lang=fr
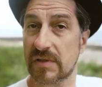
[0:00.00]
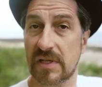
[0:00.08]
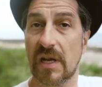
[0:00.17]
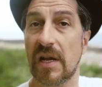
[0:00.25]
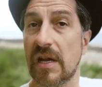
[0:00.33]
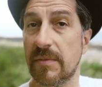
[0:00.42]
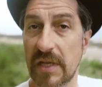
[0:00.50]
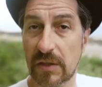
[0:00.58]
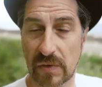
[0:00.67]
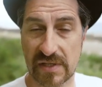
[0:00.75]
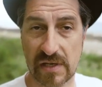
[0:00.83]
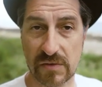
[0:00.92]
c'est-à-dire la
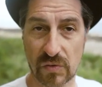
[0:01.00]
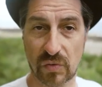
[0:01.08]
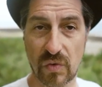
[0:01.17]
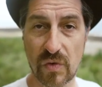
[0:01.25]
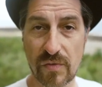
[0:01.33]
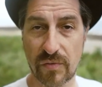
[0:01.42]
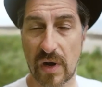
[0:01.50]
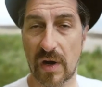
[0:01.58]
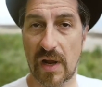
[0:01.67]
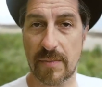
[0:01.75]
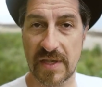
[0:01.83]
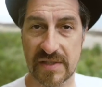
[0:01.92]
limite où est-ce qu'elle se trouve, ou alors
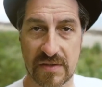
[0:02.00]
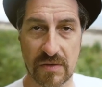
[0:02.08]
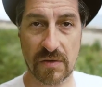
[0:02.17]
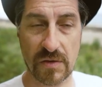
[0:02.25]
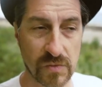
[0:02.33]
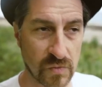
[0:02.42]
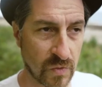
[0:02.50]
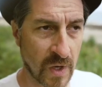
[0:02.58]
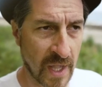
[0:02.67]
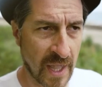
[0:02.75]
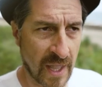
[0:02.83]
la bienséance, ou,